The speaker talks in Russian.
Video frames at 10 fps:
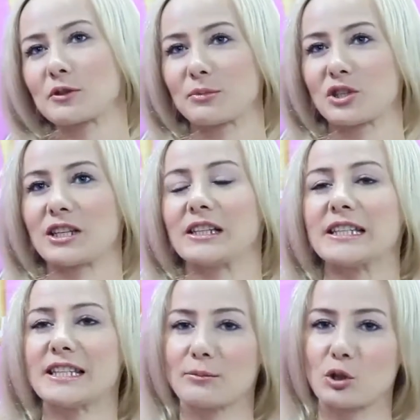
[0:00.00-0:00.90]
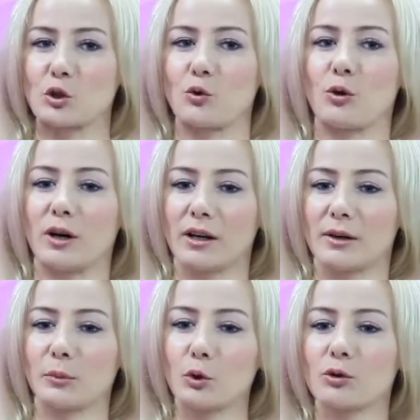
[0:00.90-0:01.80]
замечательный тем, что
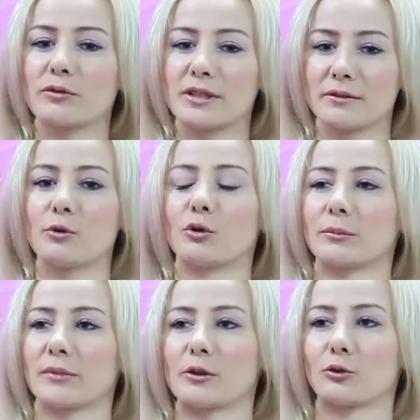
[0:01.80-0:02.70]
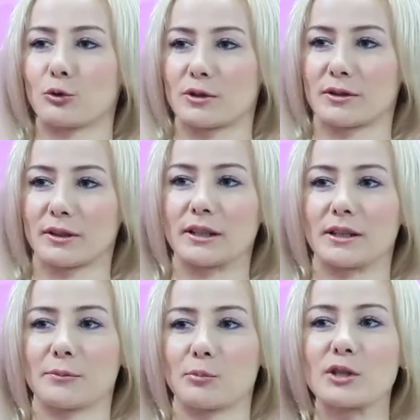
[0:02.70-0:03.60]
а, много всего нам дало. То есть,
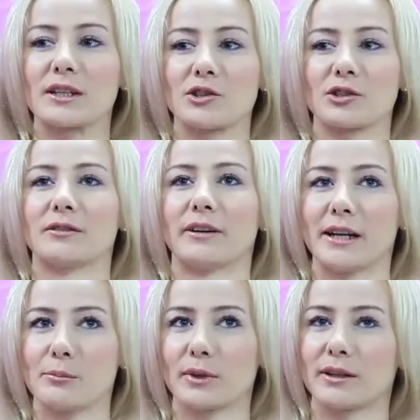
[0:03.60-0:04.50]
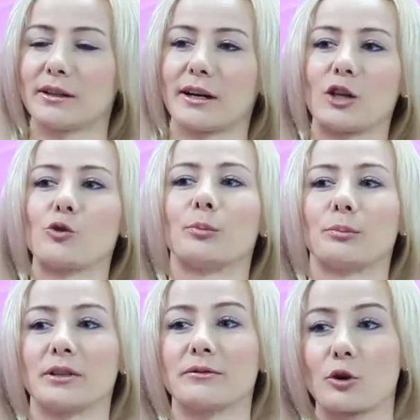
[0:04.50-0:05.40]
а, пусть, конечно, говорим мы а,
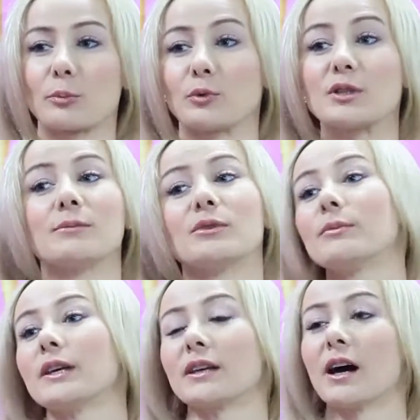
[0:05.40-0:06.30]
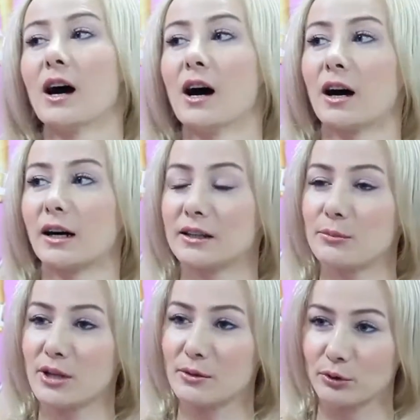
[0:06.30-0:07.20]
галопом по Европе, но тем не менее, а, для
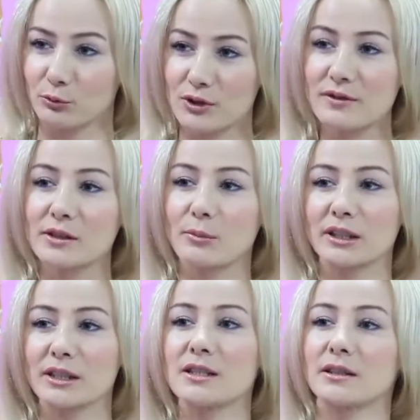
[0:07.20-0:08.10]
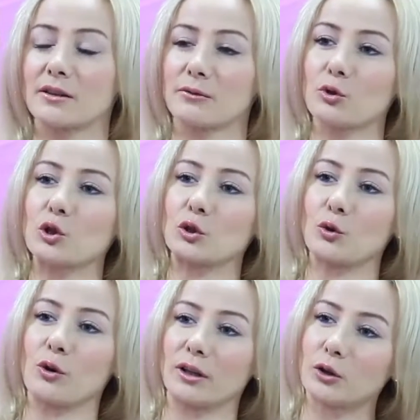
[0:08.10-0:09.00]
меня было удивительным открытие того,
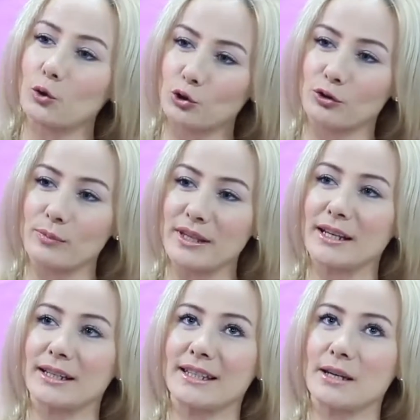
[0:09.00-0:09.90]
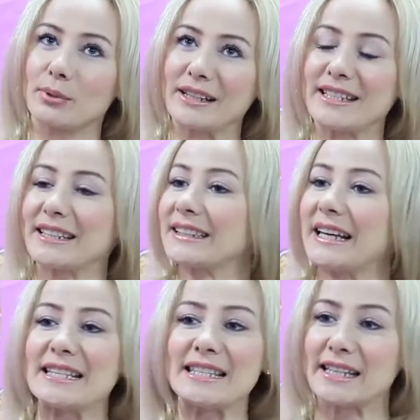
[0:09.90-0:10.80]
что то, что мне не было
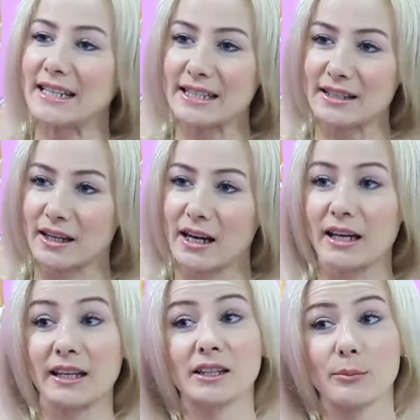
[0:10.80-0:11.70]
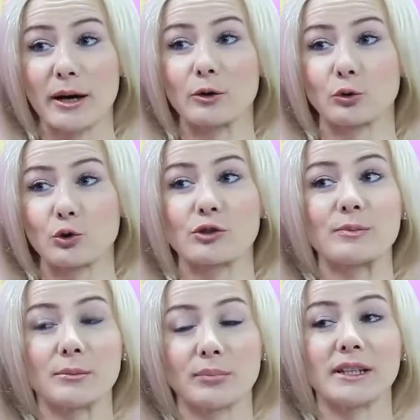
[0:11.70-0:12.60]
никогда интересно, и наоборот, то, что
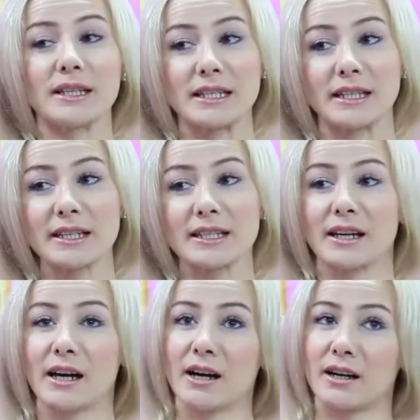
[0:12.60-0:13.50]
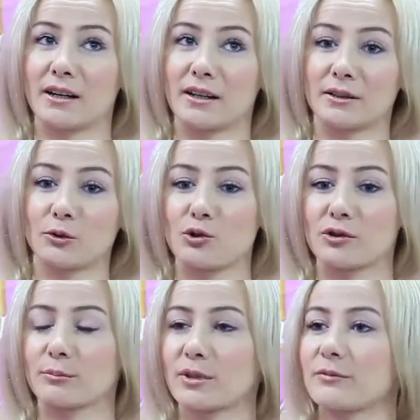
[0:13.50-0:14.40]
мне было интересно, а,
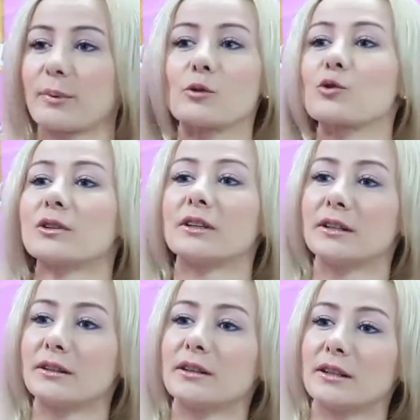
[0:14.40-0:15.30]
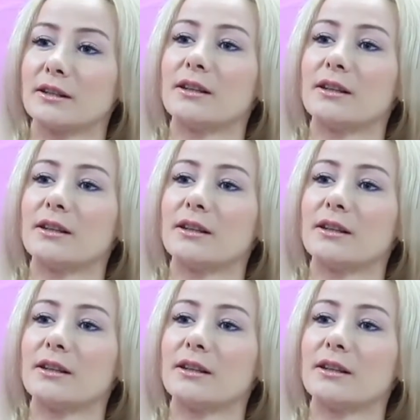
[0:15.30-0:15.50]
точно противоположные какие-то такие